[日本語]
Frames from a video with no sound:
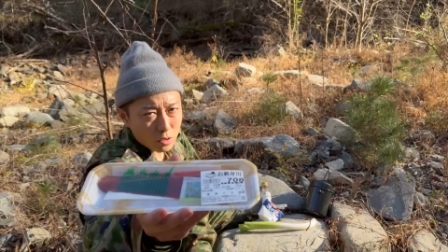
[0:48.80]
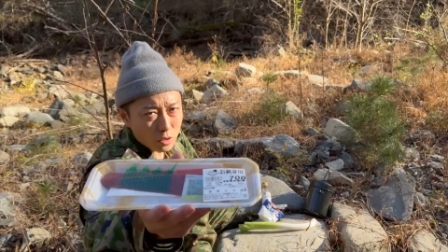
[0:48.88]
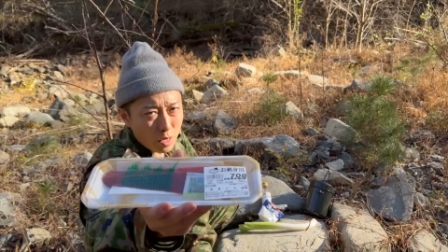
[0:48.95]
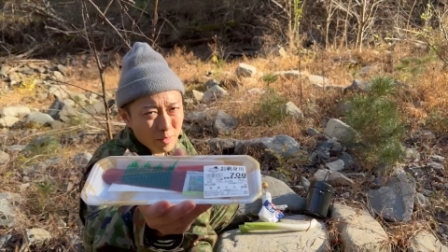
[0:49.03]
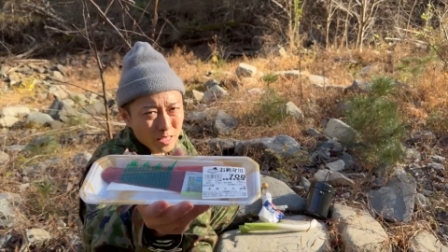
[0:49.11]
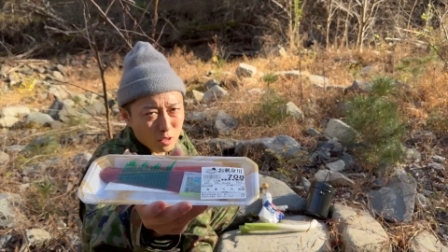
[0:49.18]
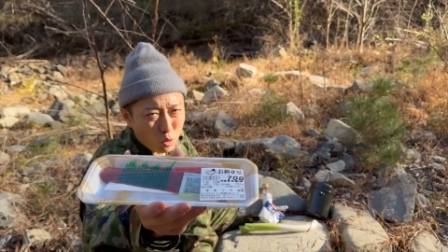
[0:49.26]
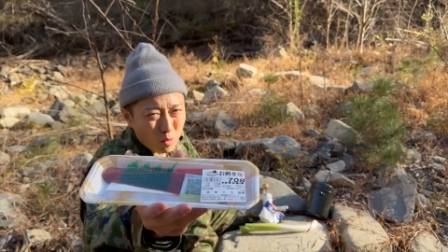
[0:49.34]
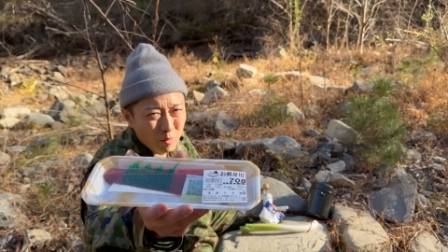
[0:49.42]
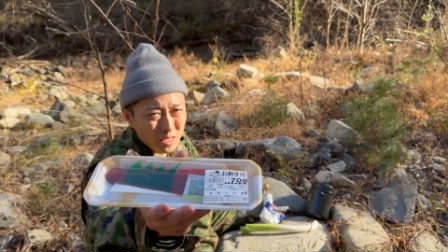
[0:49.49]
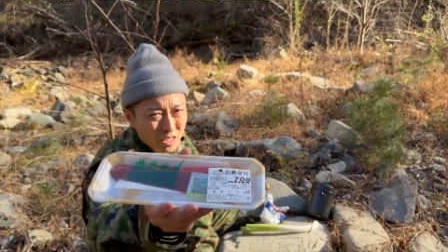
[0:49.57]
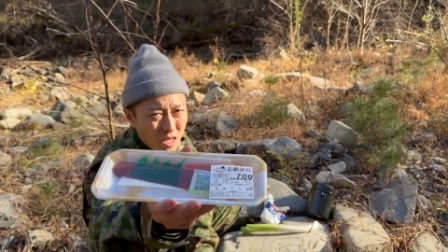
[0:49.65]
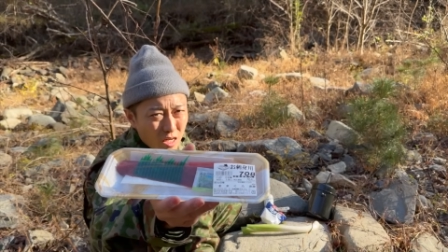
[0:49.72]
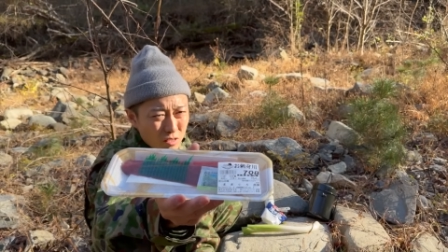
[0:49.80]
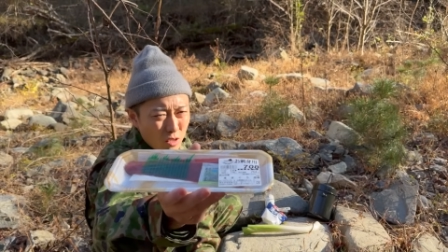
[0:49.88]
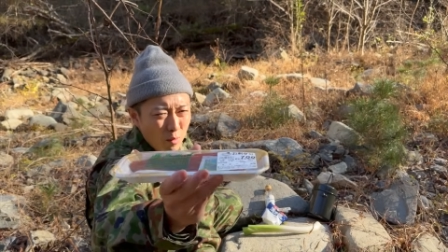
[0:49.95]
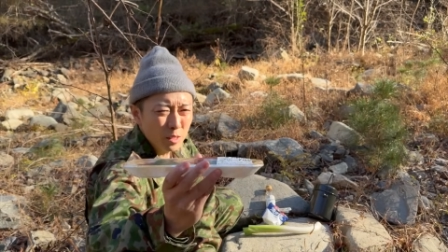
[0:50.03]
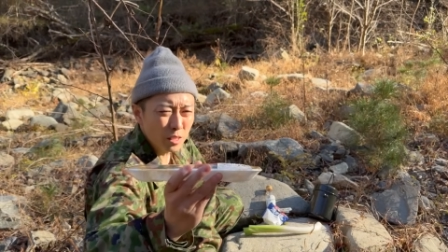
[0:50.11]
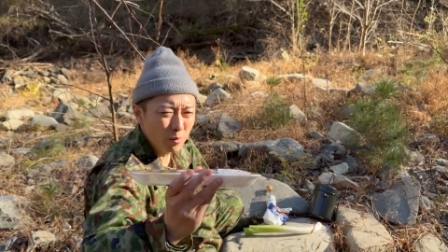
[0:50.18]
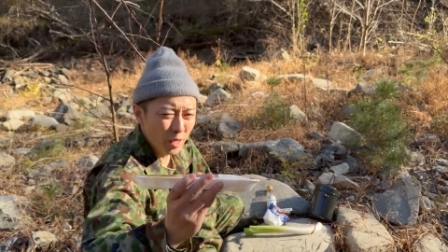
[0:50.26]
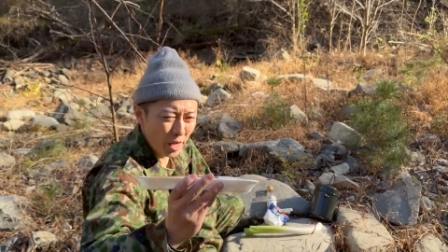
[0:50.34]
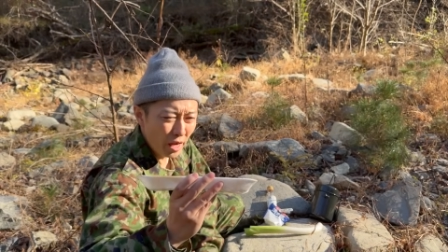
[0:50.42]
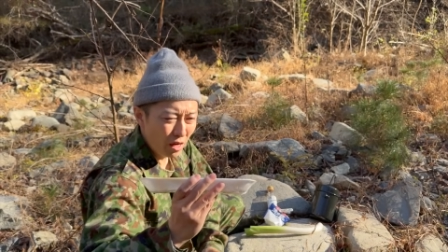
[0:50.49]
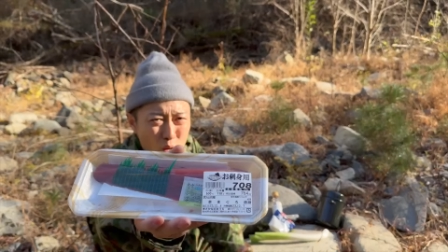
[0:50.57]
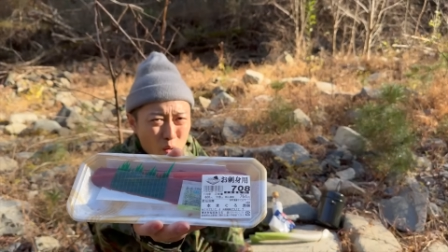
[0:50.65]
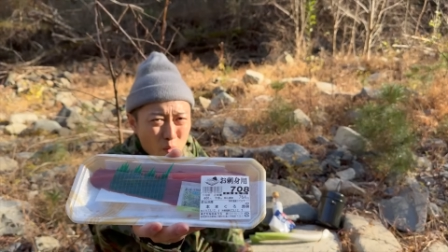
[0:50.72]
山で採れました、たまたま
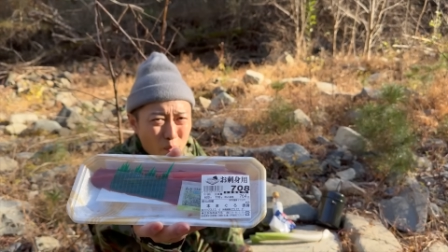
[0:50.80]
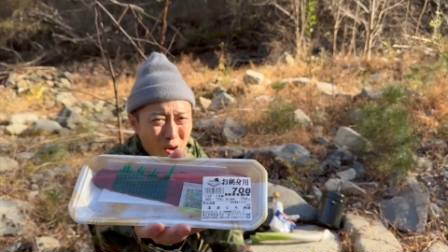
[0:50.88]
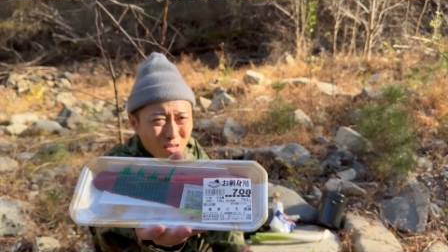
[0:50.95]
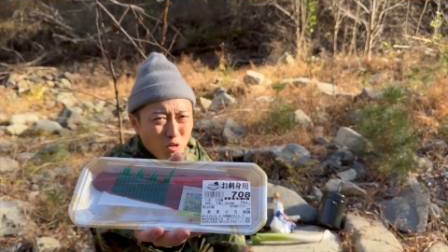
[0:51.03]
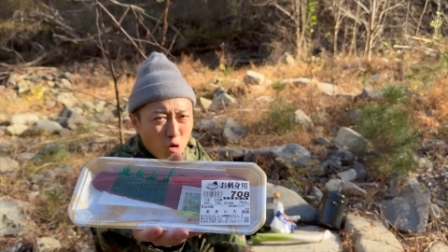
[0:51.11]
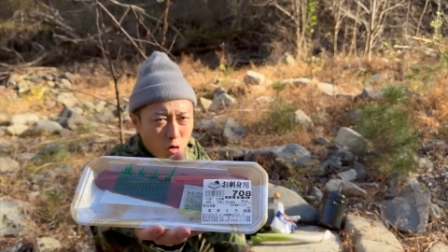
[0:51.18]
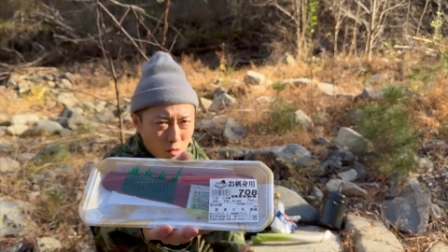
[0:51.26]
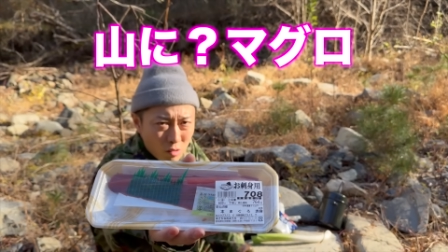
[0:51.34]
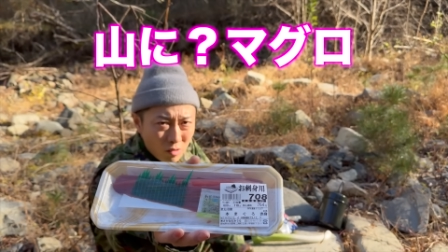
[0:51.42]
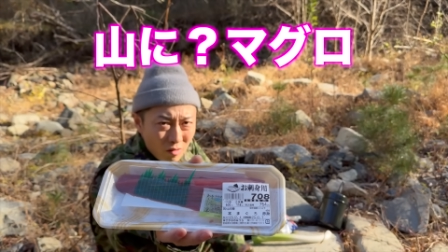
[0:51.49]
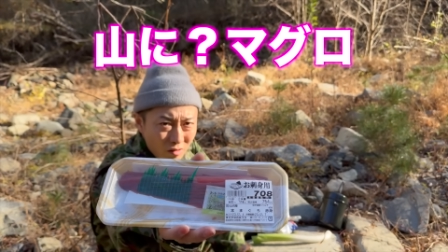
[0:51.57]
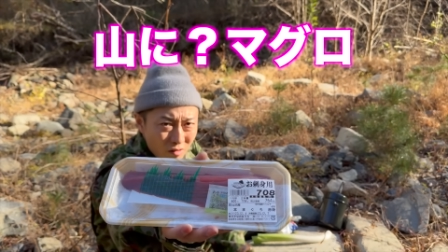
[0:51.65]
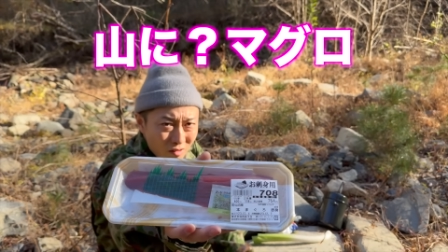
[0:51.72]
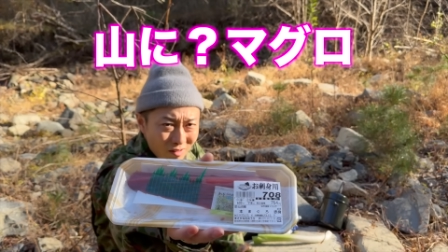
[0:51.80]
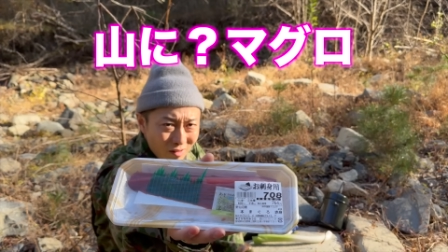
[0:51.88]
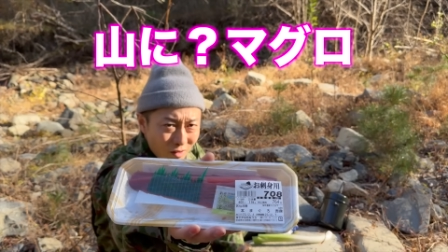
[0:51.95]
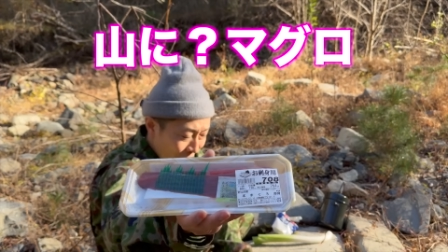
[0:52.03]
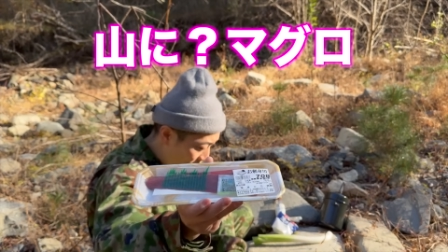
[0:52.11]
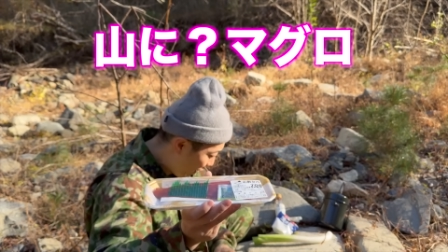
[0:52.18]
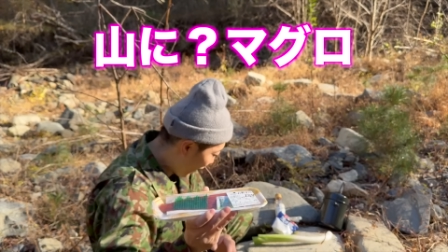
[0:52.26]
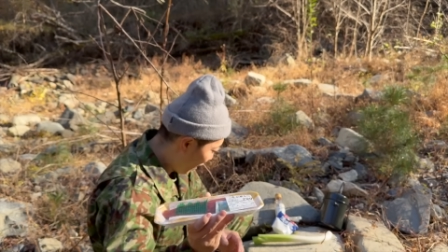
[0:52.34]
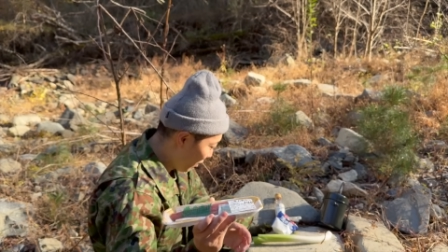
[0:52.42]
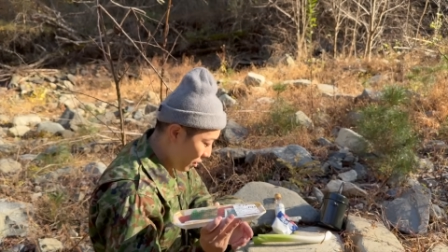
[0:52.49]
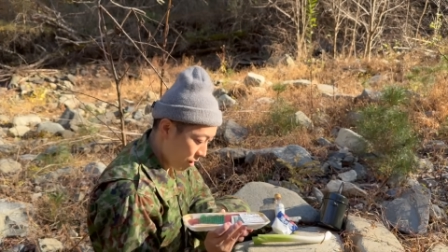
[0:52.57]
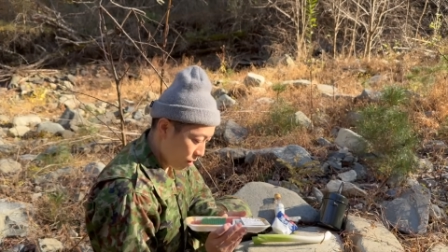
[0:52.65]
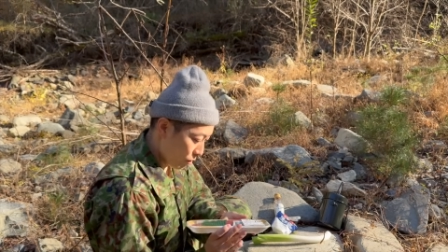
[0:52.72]
ね、マグロね。
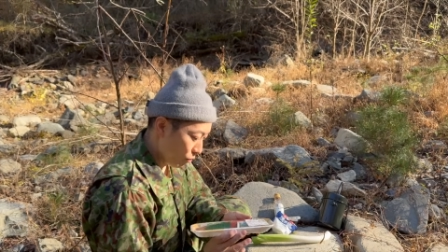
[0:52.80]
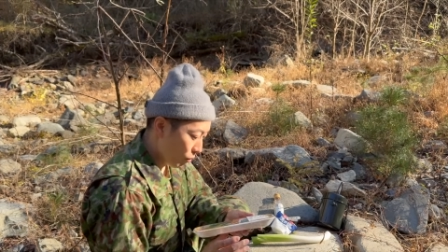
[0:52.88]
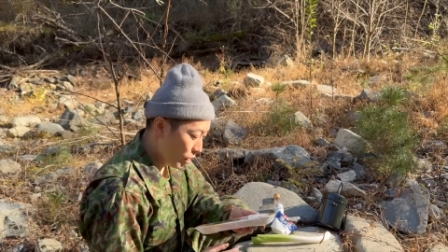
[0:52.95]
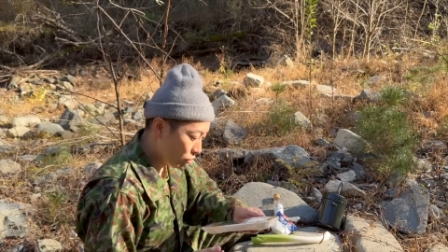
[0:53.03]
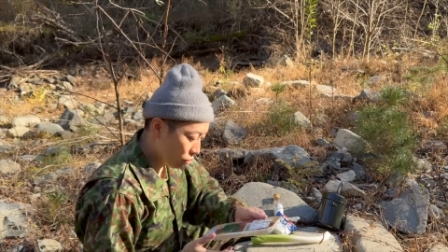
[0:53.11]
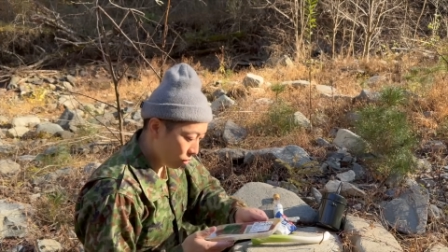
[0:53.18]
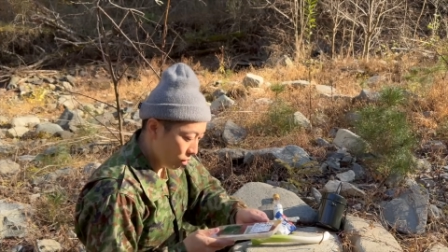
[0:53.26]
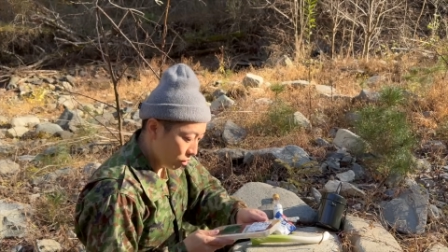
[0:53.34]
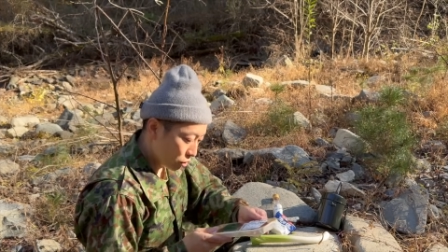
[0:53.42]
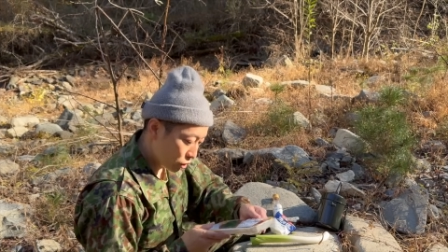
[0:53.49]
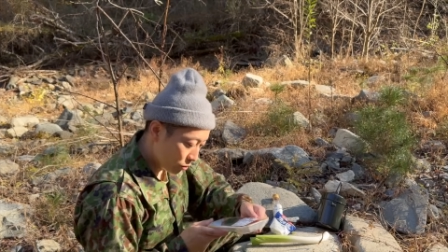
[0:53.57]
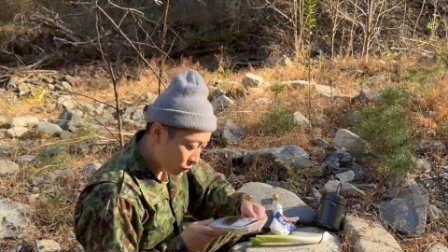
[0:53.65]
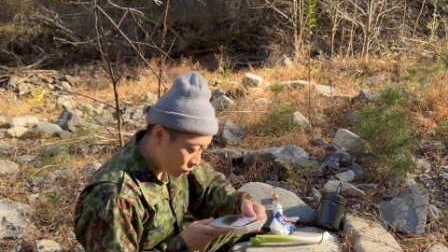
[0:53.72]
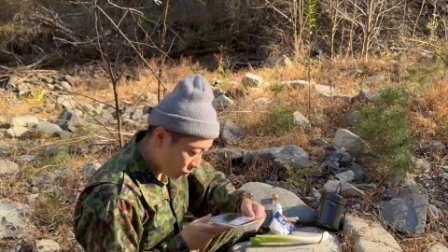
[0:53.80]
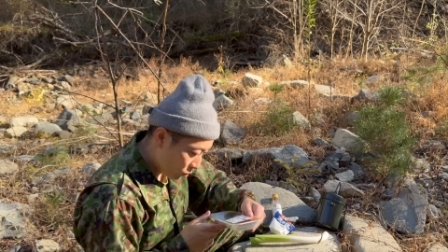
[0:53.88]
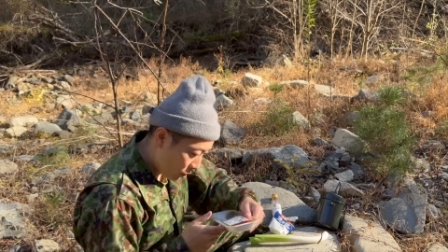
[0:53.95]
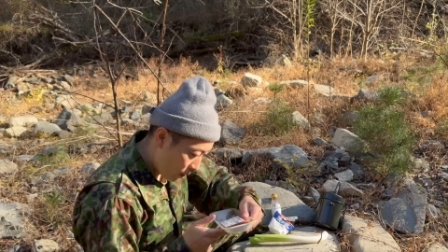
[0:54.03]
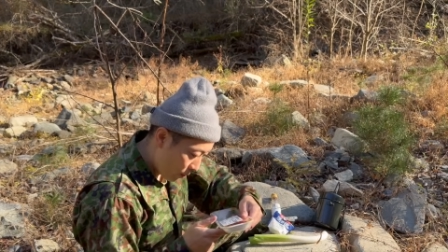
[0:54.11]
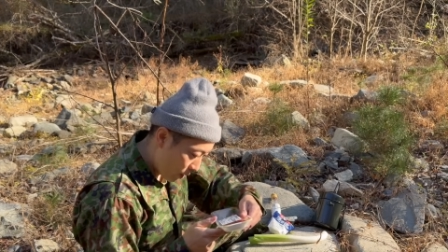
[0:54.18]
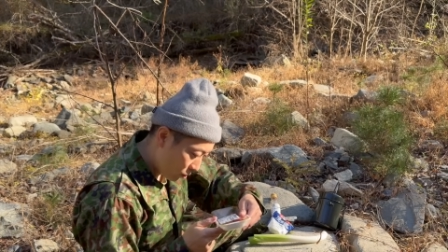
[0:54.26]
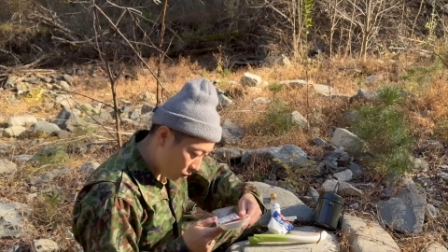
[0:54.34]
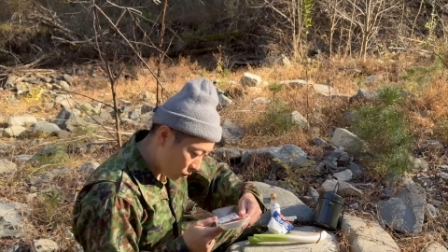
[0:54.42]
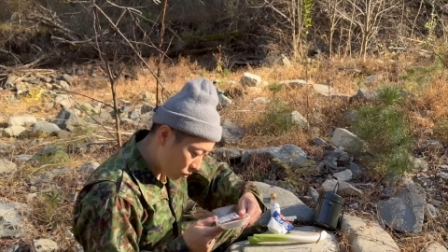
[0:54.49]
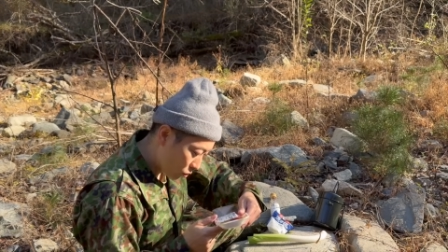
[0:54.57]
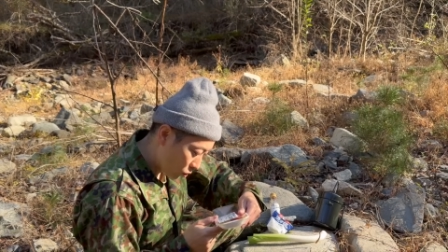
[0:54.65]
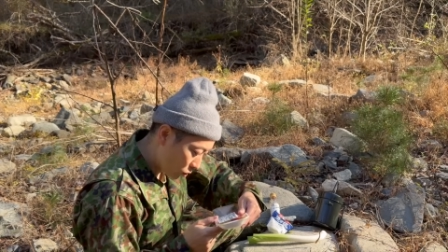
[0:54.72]
マグロ、地元のねマグロ
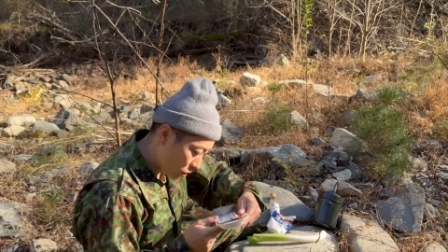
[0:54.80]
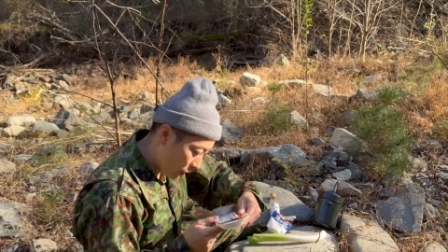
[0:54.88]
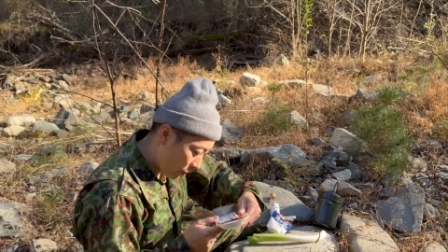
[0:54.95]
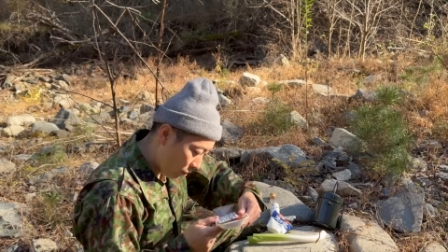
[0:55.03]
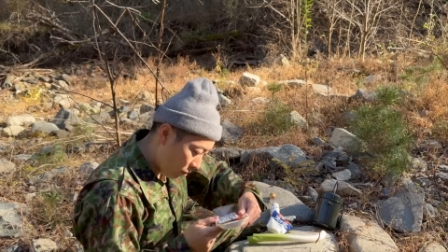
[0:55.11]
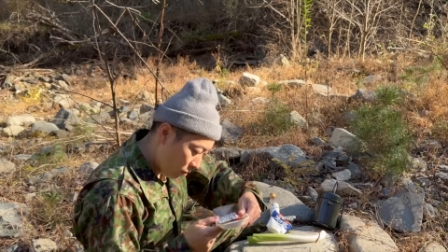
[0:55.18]
取ってきたよ。